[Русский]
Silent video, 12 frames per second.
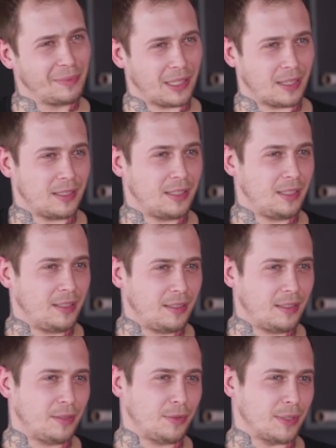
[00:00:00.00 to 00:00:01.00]

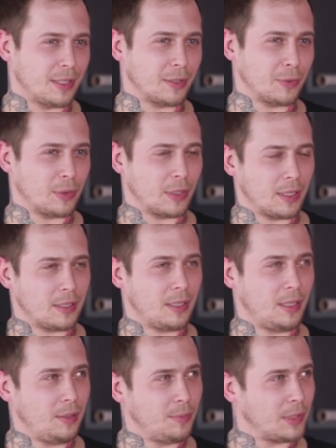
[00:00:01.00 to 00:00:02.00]
Приходили люди, которые
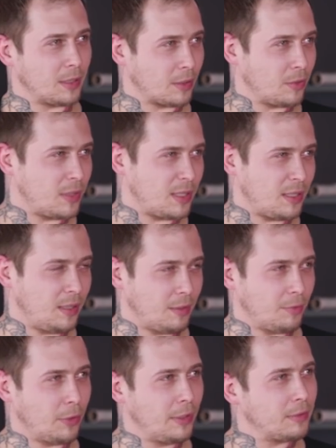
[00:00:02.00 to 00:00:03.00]
хотели именно такой
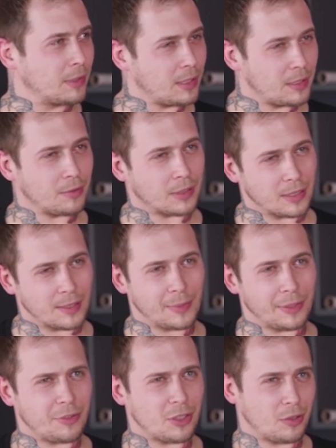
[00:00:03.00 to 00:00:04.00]
синевой, вот эти вот
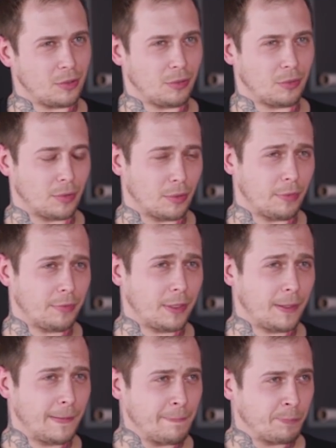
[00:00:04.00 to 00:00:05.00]
расплывчатые
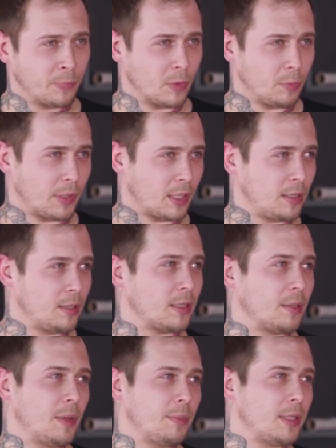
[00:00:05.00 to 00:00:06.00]
татуировки, но
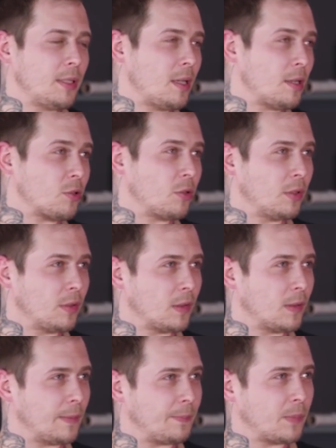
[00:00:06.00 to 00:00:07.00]
приходилось им объяснять, что
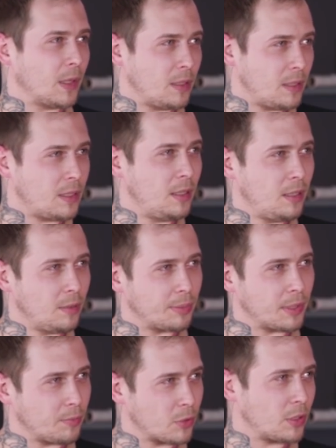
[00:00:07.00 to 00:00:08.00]
это они синие,
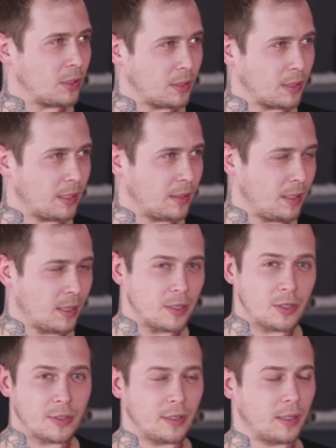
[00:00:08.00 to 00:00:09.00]
потому что это
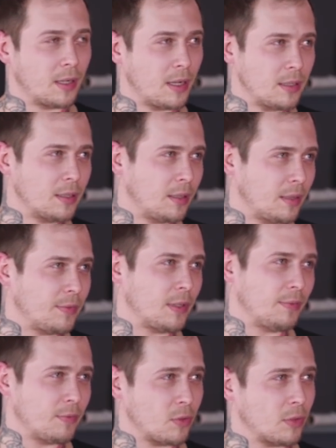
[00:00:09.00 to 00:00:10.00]
некачественная краска, и это
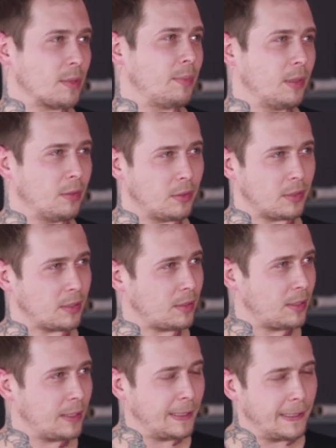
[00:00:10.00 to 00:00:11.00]
там все
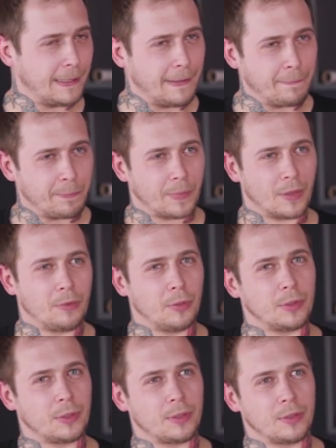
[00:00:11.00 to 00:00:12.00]
расплылось.
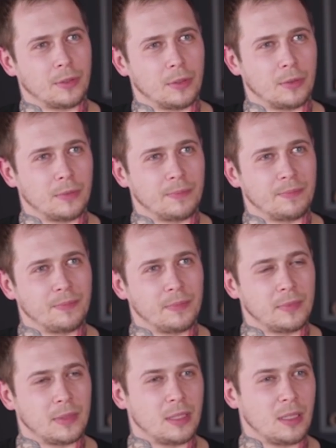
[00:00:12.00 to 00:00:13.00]
Вот. Но
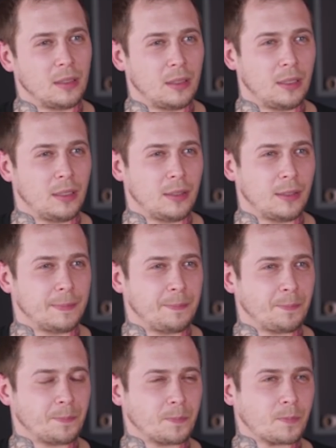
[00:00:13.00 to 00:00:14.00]
делали